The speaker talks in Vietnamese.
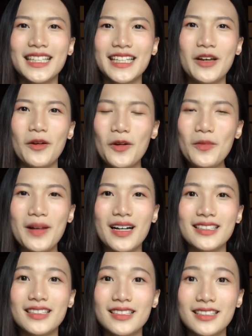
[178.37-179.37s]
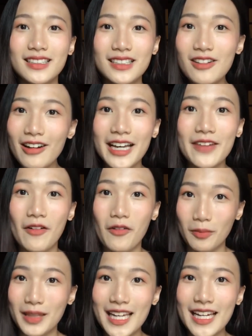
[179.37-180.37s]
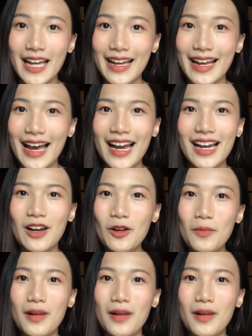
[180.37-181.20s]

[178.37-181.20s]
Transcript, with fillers: kiểu lúc mà trước khi vào phòng thi này hay là lúc